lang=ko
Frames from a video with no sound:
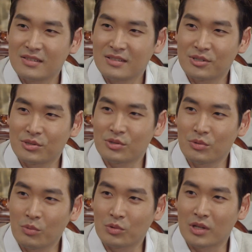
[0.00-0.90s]
스스로
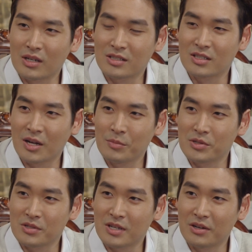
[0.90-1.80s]
못할 짓
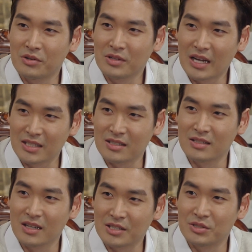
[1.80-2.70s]
하면서 산 건
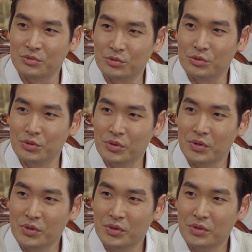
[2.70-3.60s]
아시긴 아시는군요.
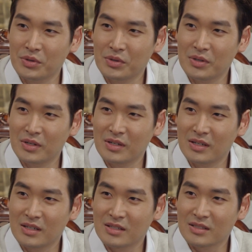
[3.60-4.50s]

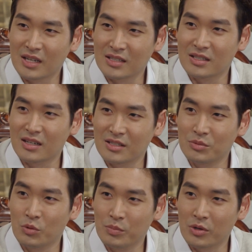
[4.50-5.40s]
자식까지
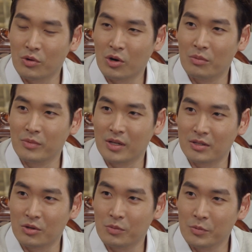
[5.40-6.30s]
못 믿고
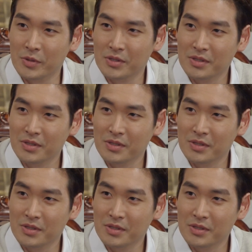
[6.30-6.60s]
겁내는 거 보면.